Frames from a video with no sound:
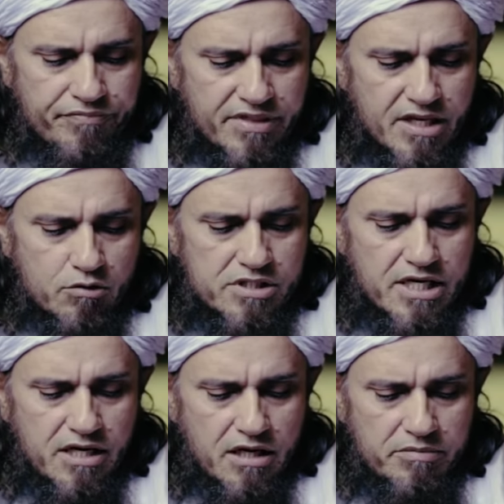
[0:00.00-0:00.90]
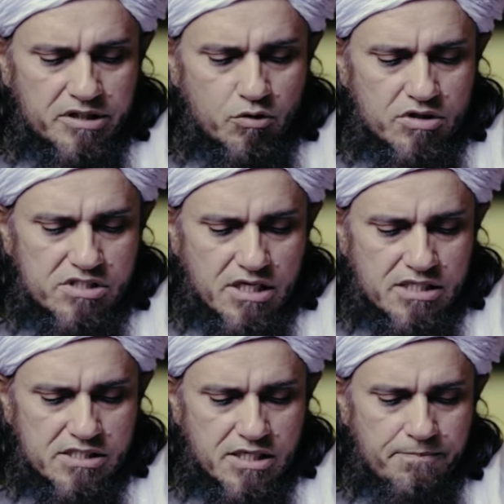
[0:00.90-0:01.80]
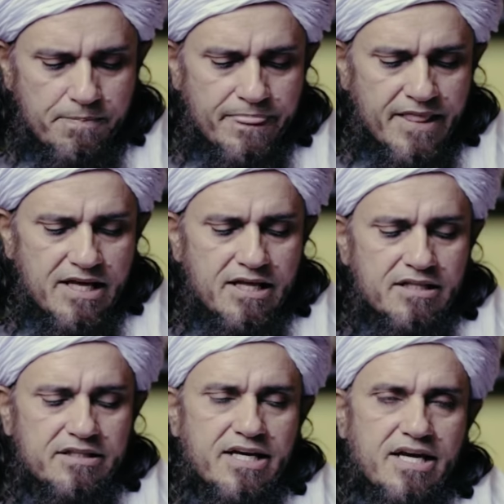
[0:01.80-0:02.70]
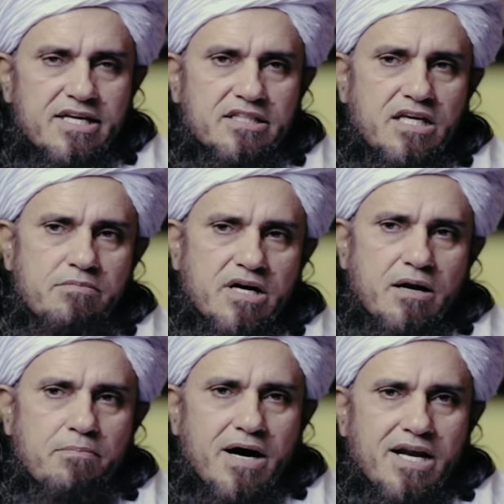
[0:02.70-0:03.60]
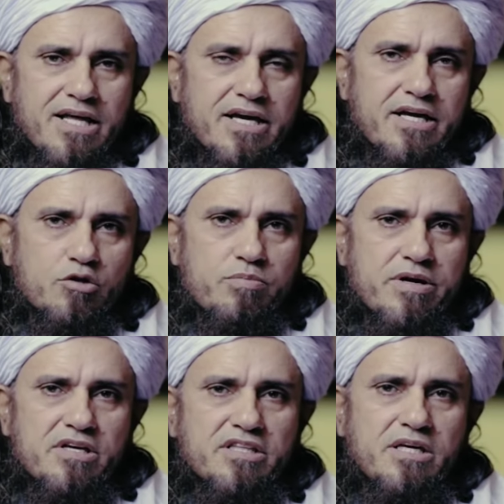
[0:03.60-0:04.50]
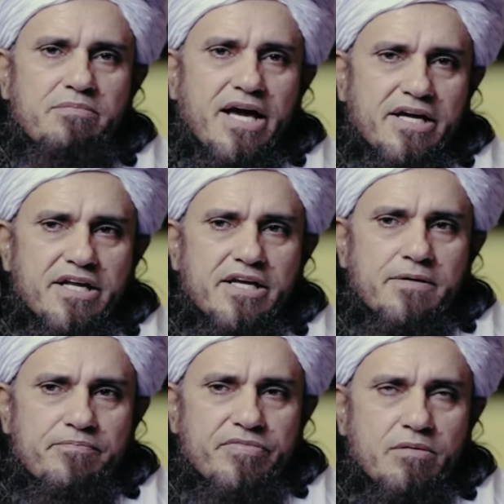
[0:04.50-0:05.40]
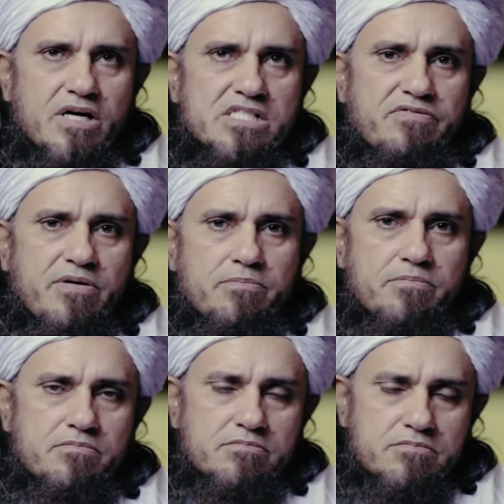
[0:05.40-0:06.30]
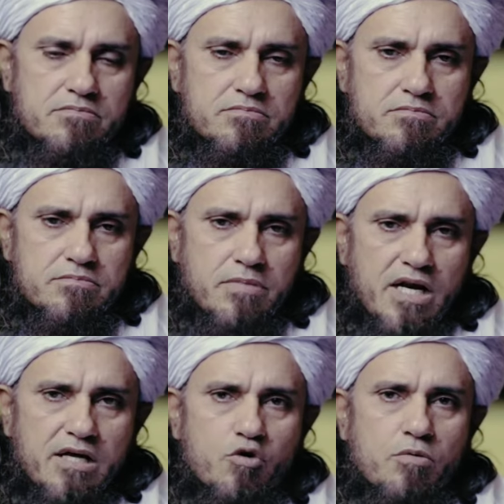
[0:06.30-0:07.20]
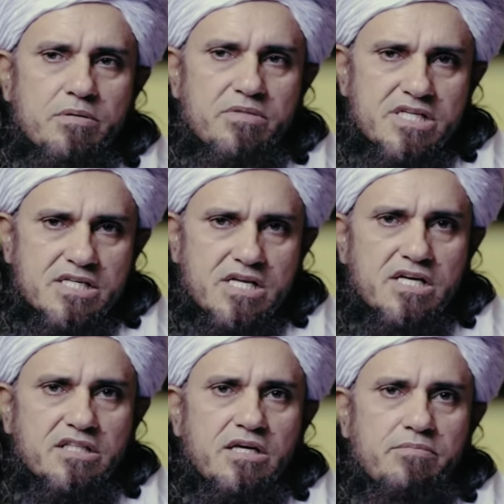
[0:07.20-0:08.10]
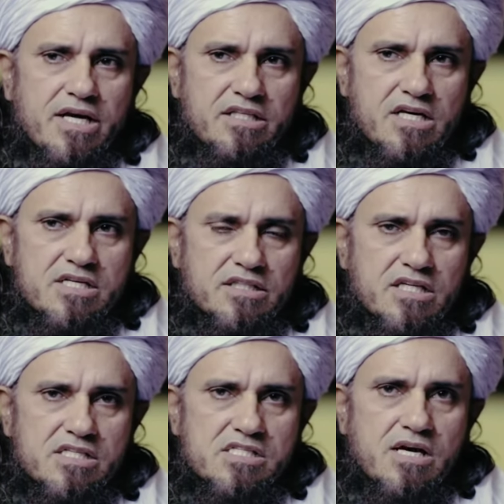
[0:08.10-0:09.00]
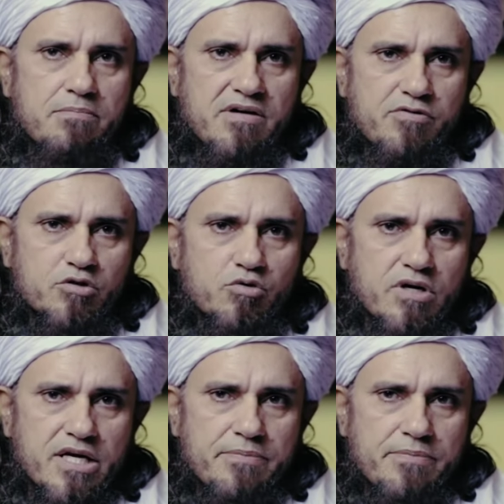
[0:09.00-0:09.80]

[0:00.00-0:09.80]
हुसैन अहमद कोहिस्तान से देखें यतीम अगर बालग है तो फिर यतीम है ही नहीं बाज़ दफ़ा बालग को भी मजाजन यतीम कह दिया जाता है जिसके अब्बा फौत हो गए